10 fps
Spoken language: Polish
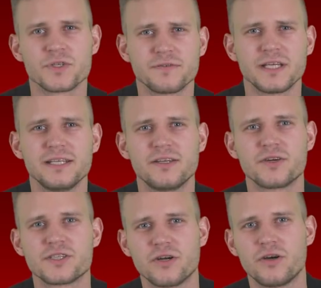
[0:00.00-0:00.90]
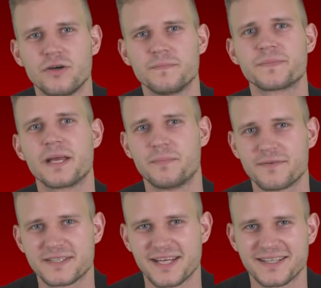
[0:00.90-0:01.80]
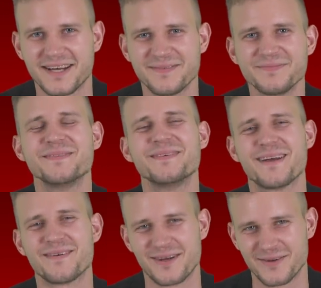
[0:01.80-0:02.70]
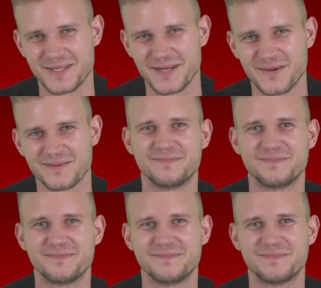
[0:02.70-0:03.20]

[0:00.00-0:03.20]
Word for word: Może wtedy dojść do powstania Veloczego.